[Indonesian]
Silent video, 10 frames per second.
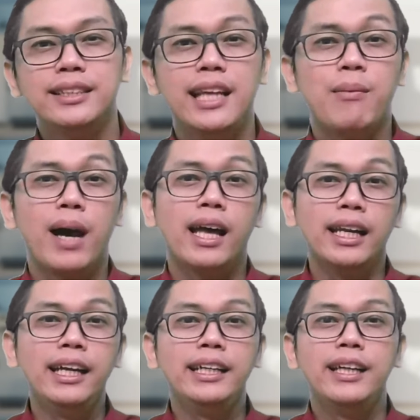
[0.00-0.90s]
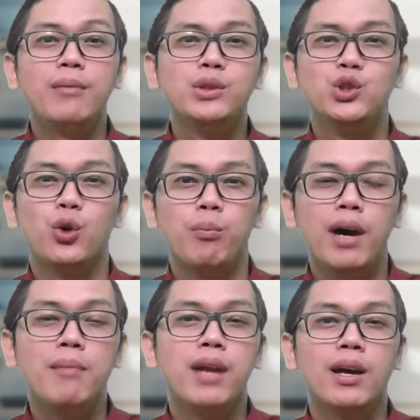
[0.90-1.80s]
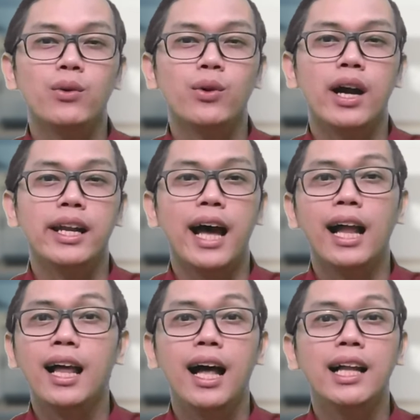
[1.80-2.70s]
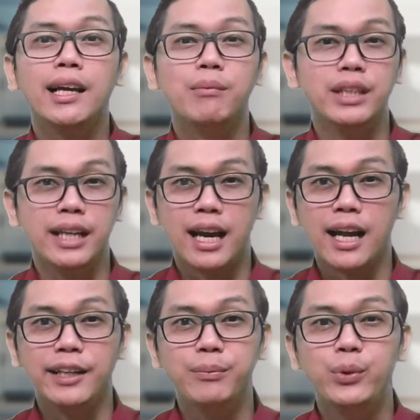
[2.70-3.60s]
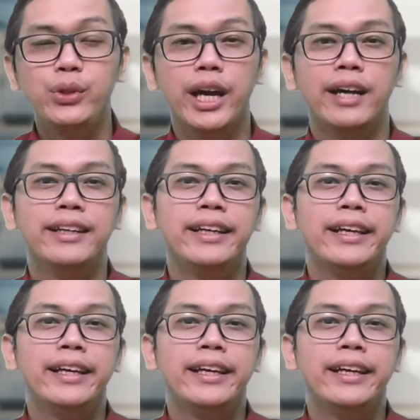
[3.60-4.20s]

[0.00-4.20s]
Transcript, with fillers: Setiap hari ia mencoba melakukan hal-hal yang menyenangkan ibunya,